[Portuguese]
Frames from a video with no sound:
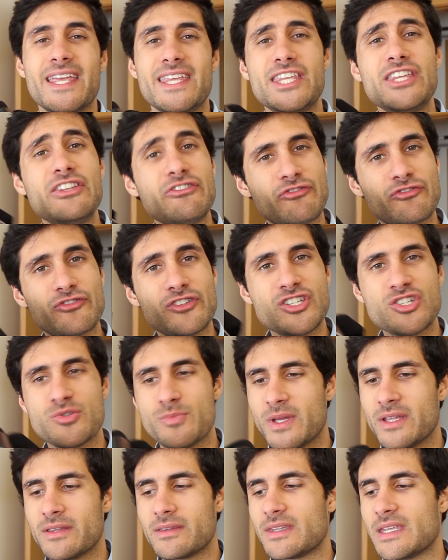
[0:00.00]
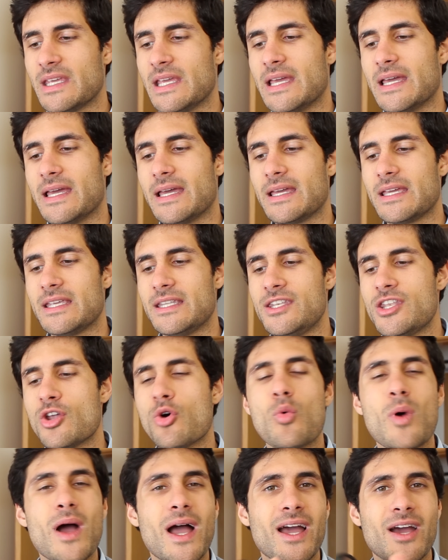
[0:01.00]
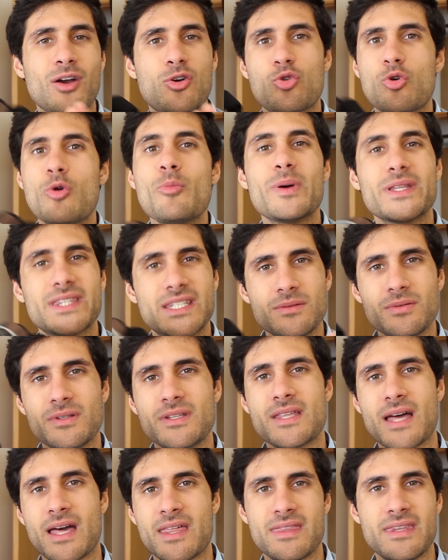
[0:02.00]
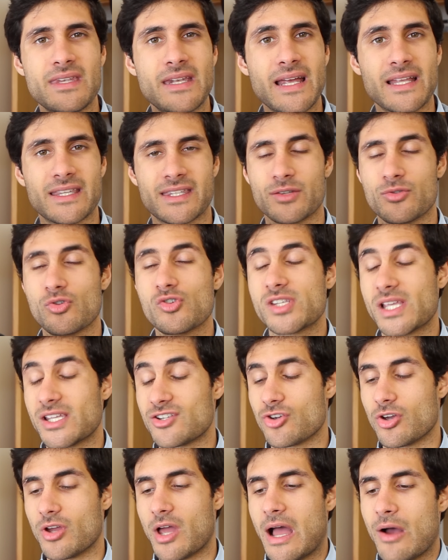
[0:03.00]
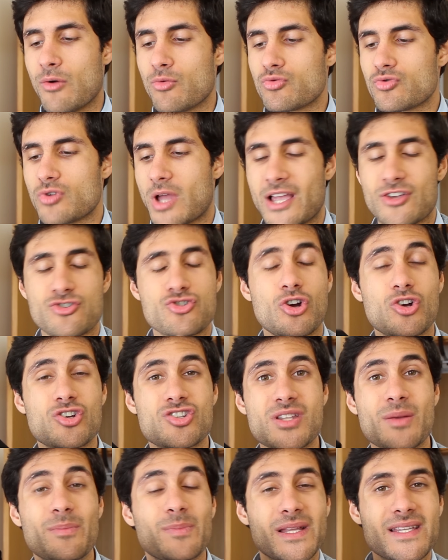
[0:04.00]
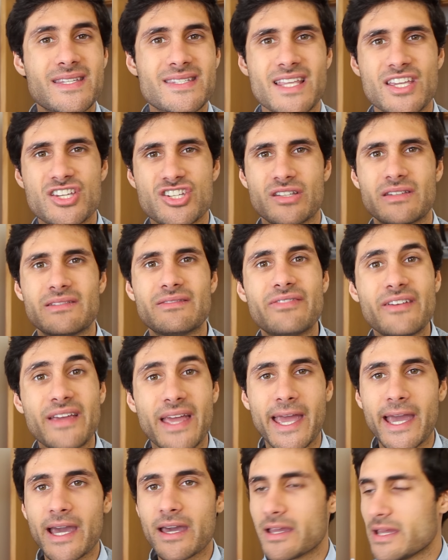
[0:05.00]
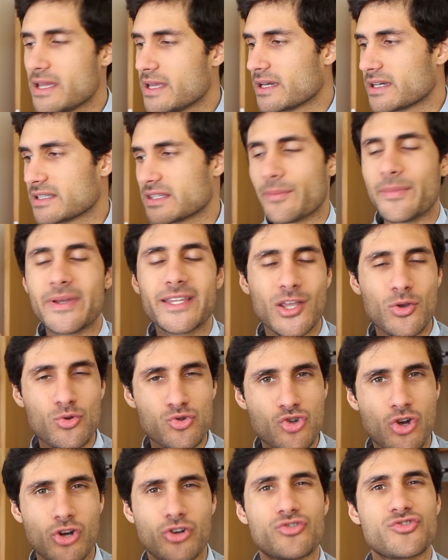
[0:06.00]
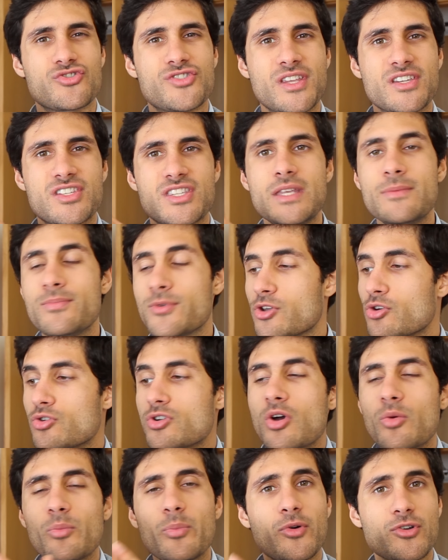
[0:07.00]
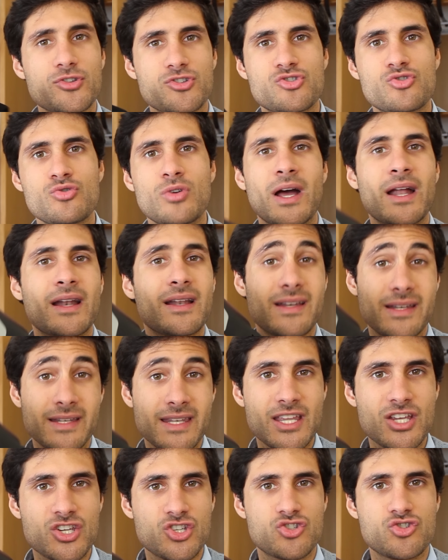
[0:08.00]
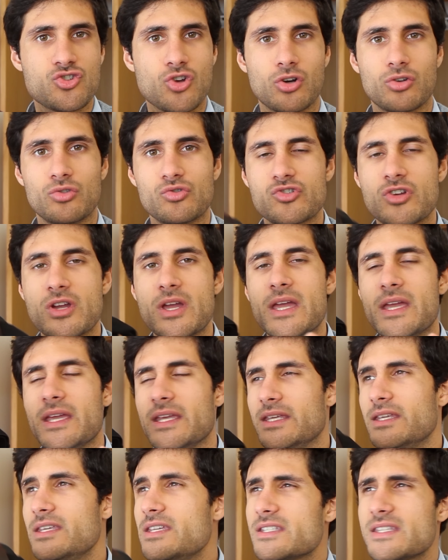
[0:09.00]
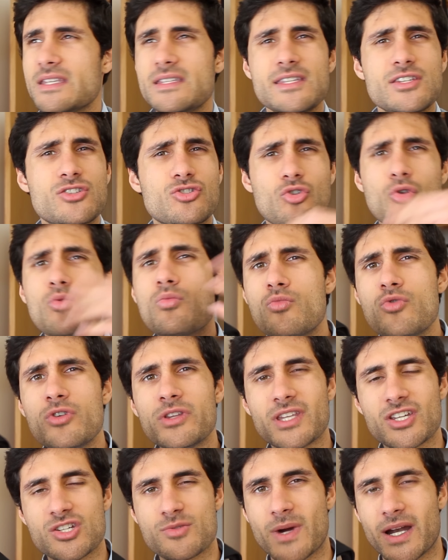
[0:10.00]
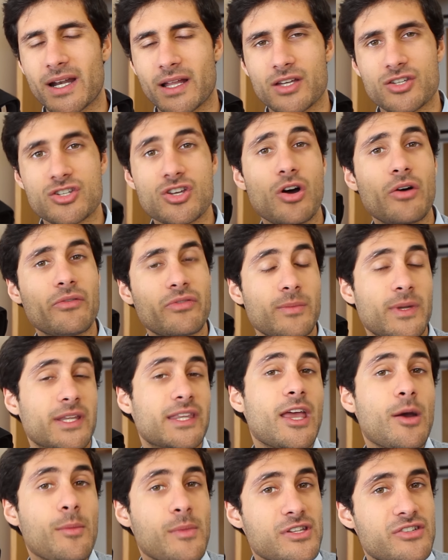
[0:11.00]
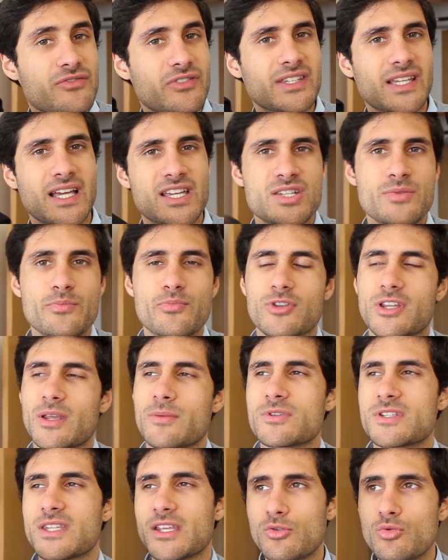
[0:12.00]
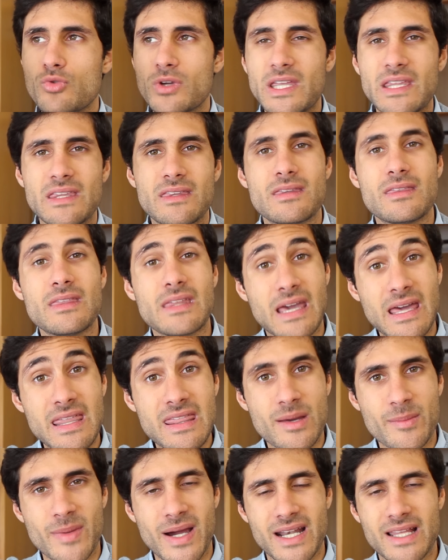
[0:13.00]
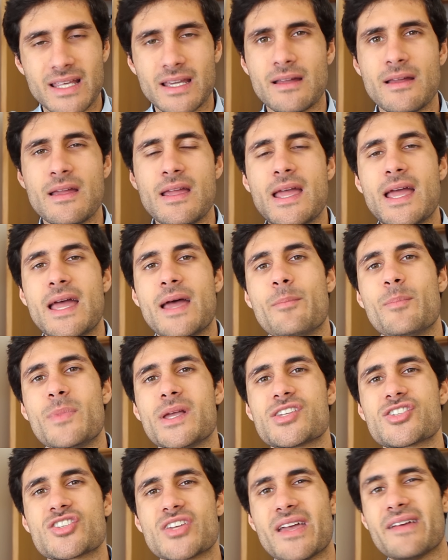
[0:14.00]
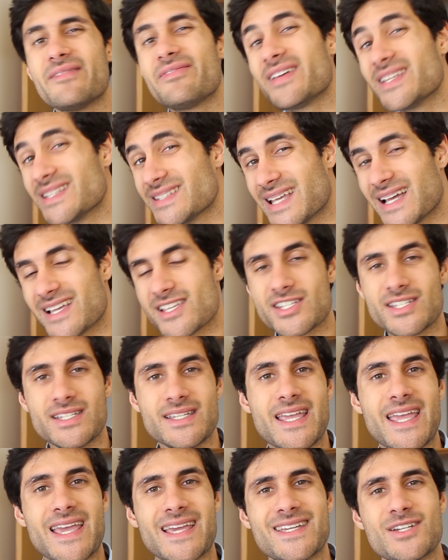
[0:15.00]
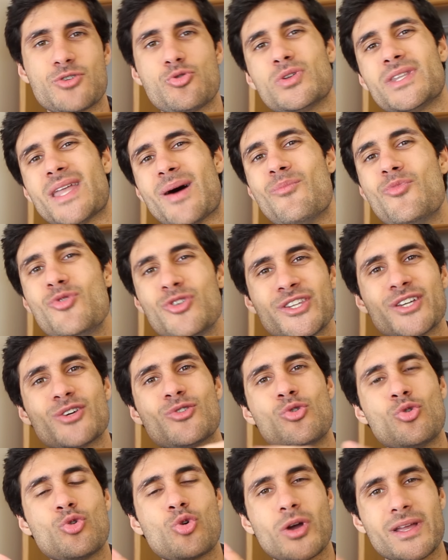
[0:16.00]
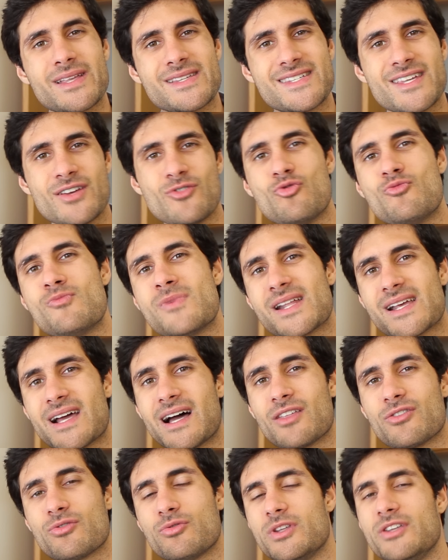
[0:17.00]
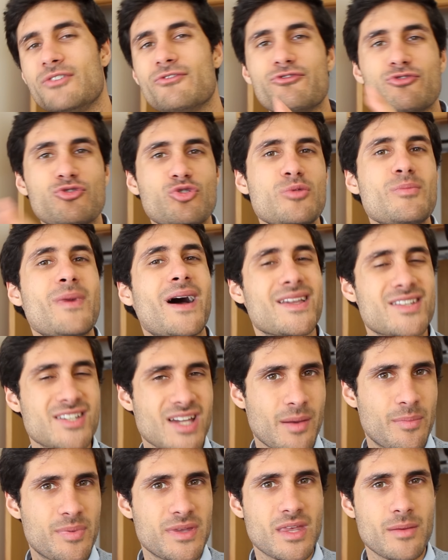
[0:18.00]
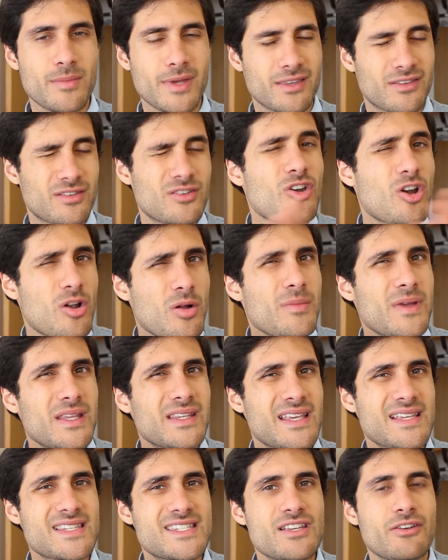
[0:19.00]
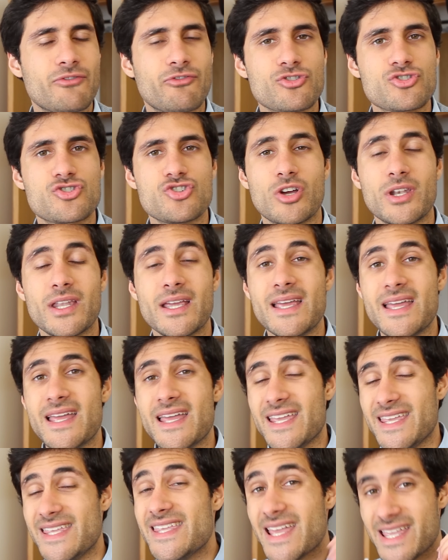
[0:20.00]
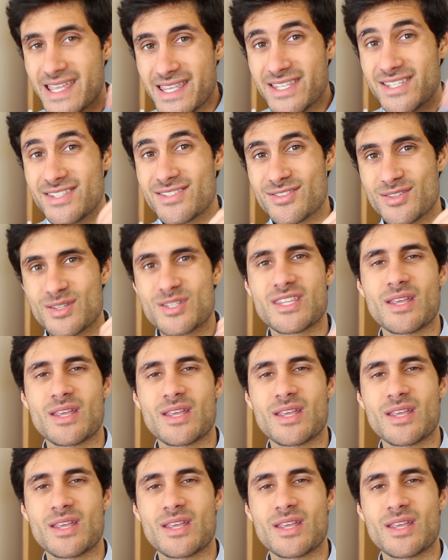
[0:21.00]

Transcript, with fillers: e infelizmente eh, não há compatibilidade direta, ou seja, há, um, há jogos na PlayStation VR que também tem uns óculos deste tipo que eu não posso jogar nestes óculos. E isto existe com muitas marcas. Obviamente é uma desvantagem porque temos de ter o kit de cada marca, mas a vantagem é que quando há muita concorrência o mercado evolui mais rapidamente. Normalmente é assim que funciona e é isso que